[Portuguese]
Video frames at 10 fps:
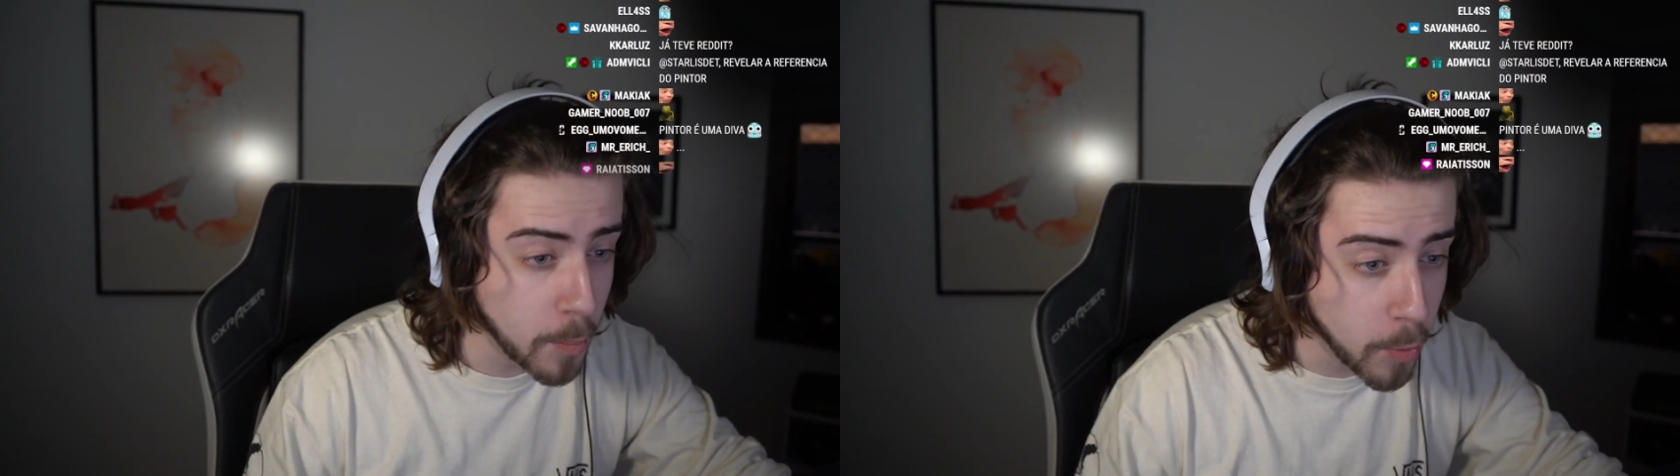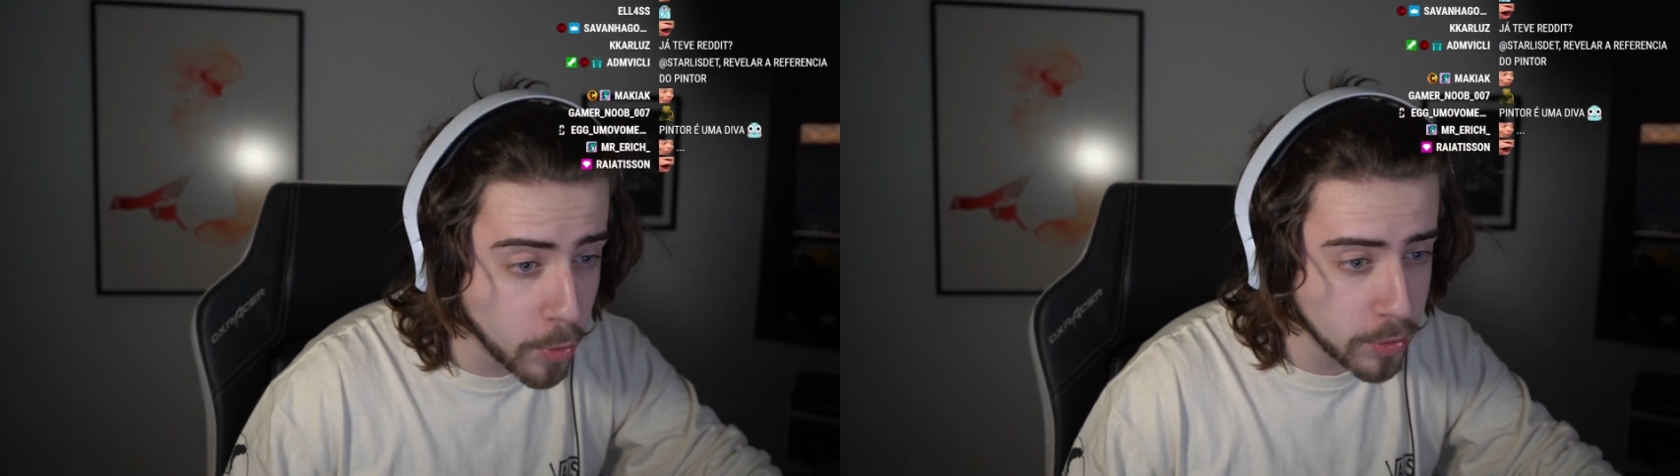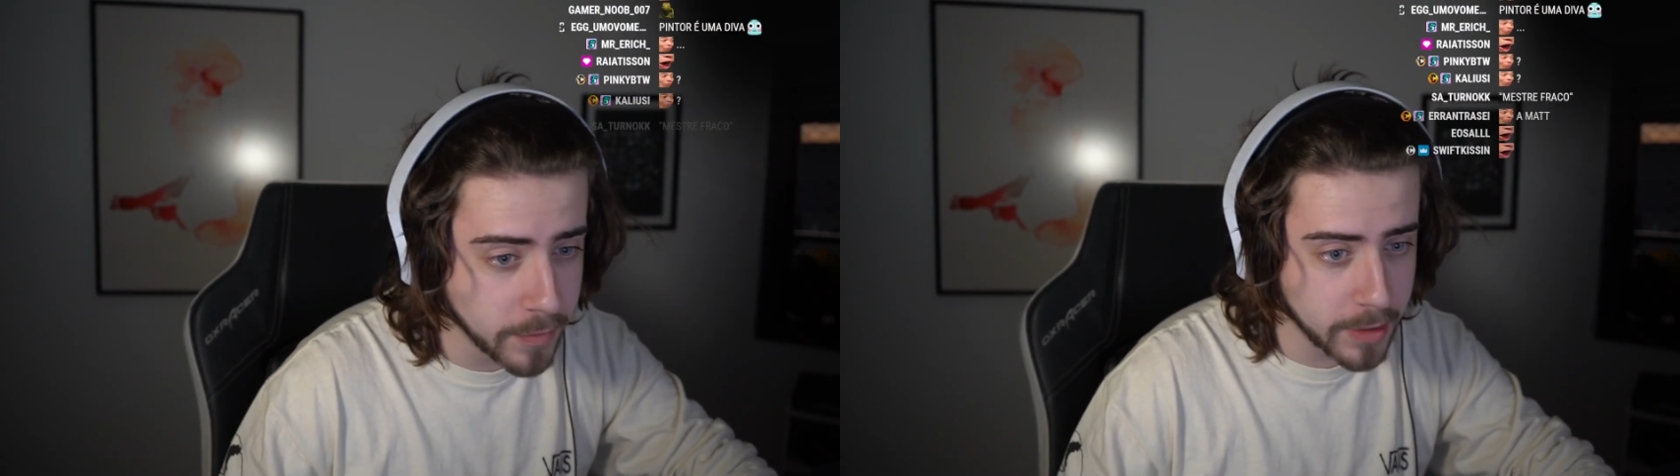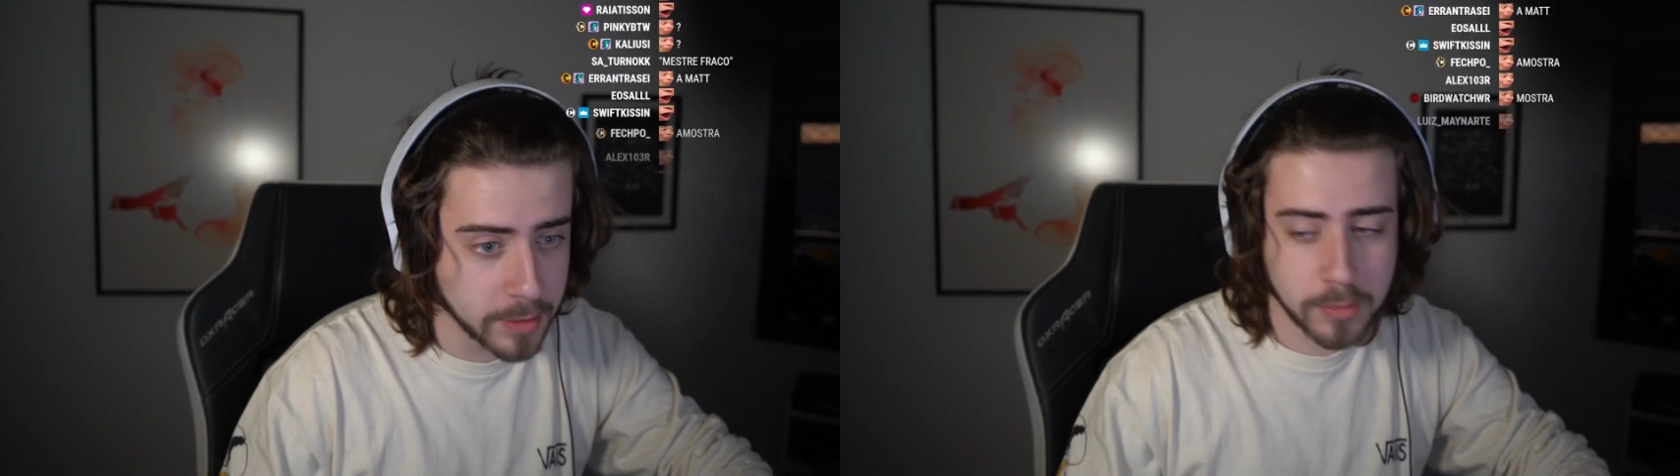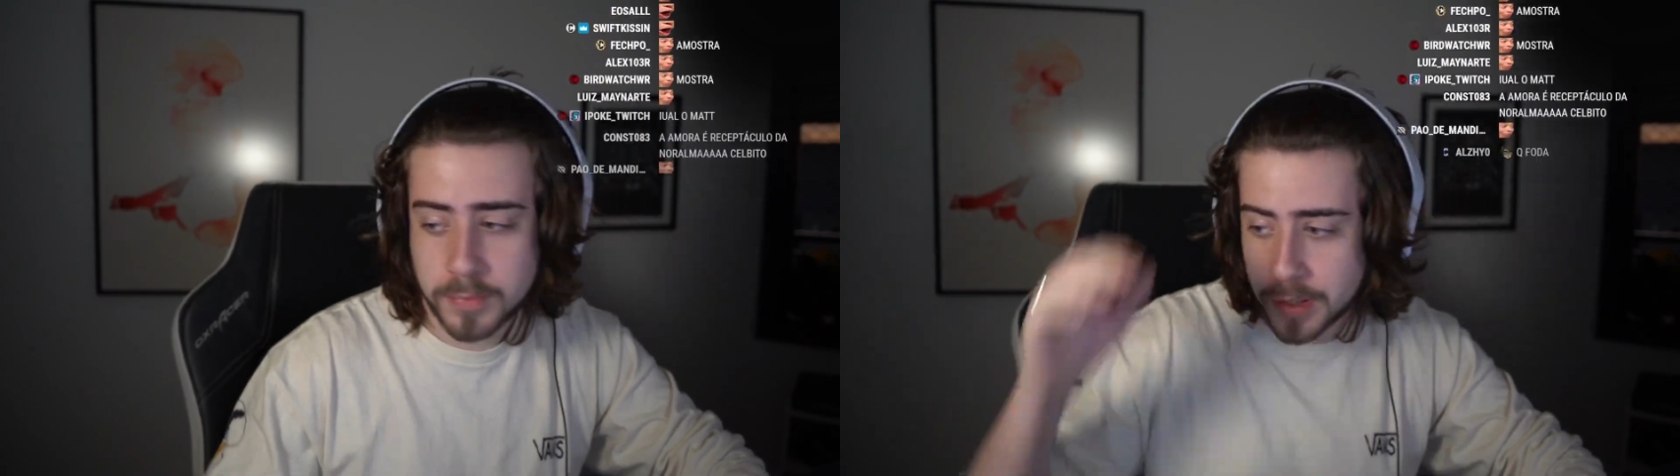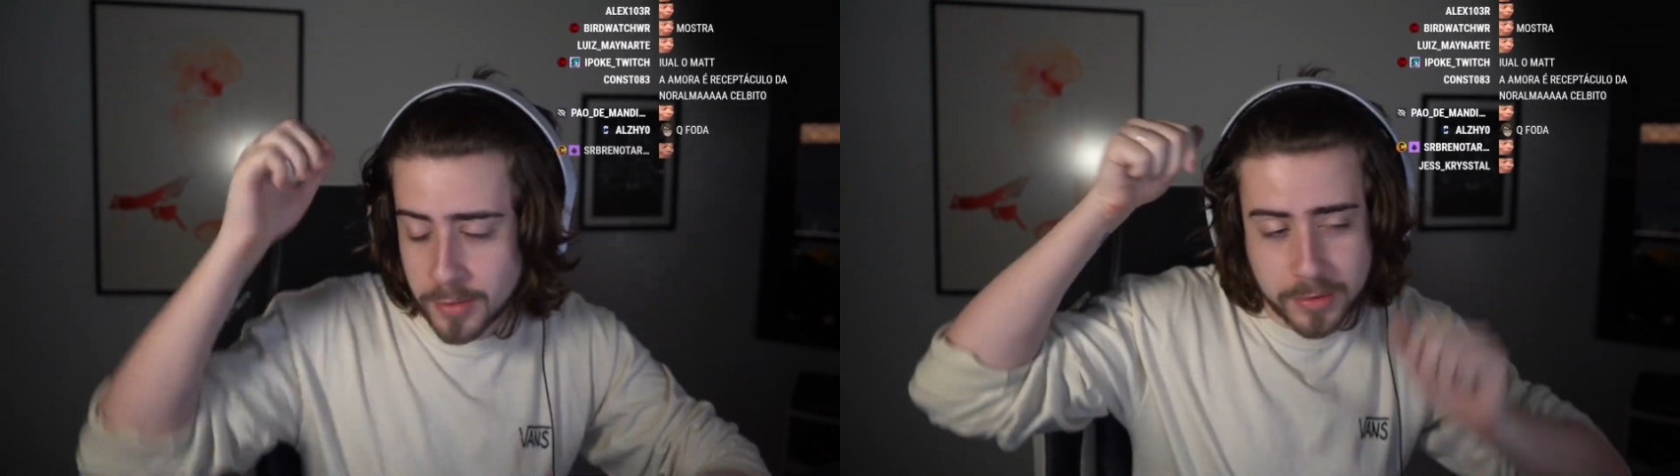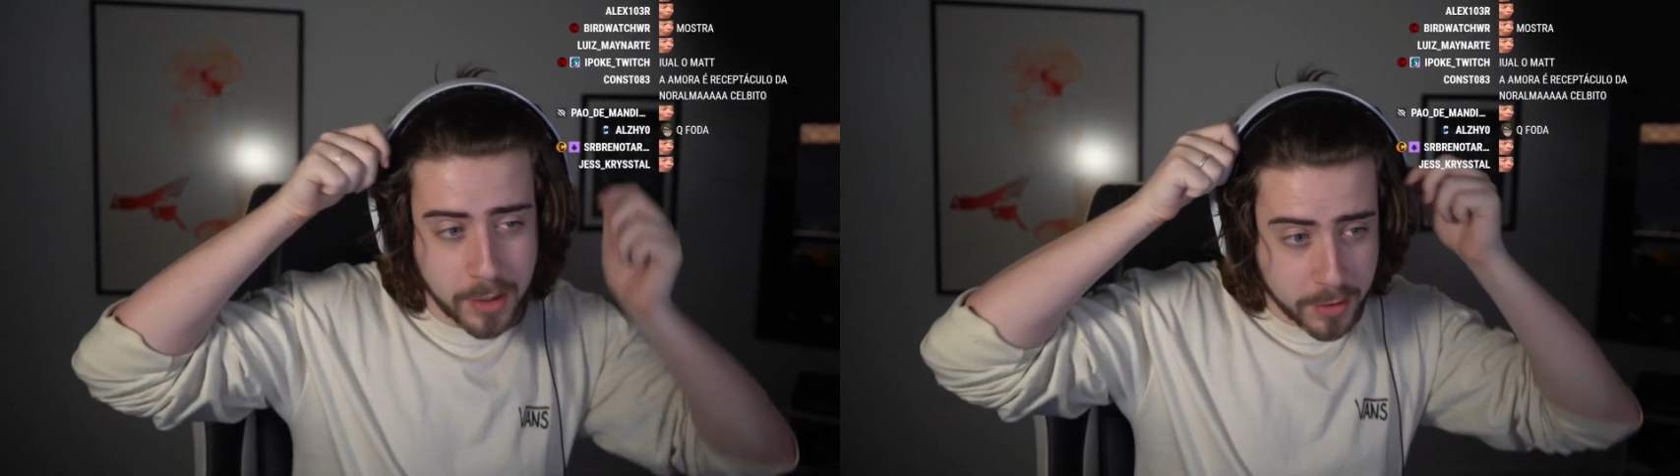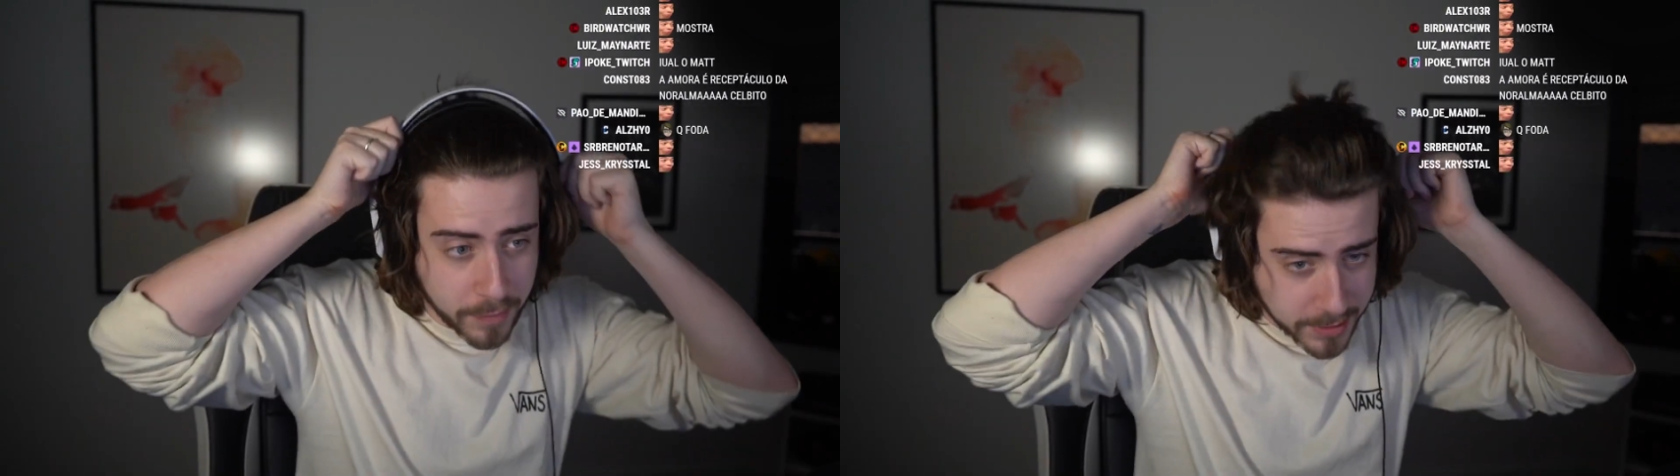bolo, velho. Eu não, eu não
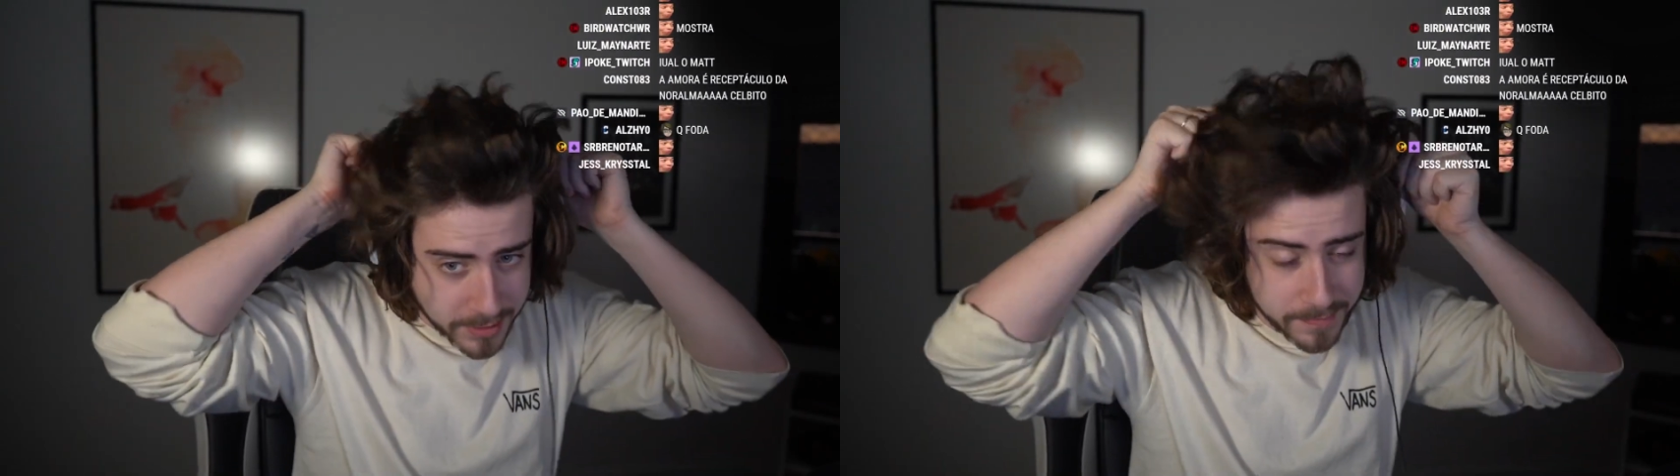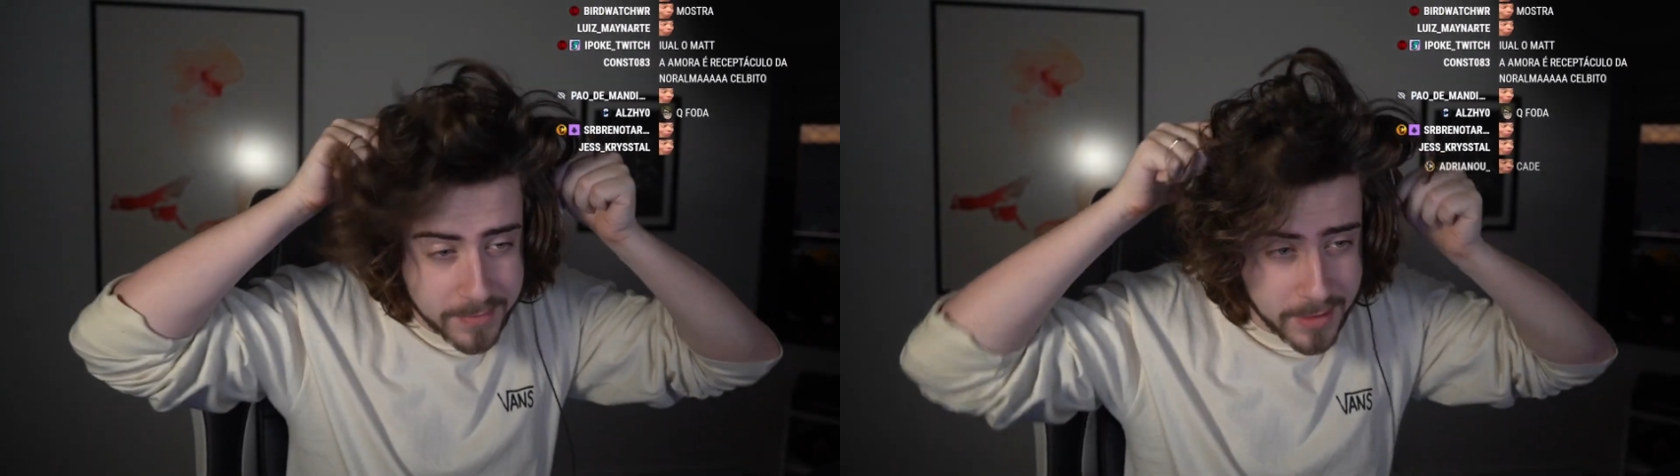tenho o que fazer.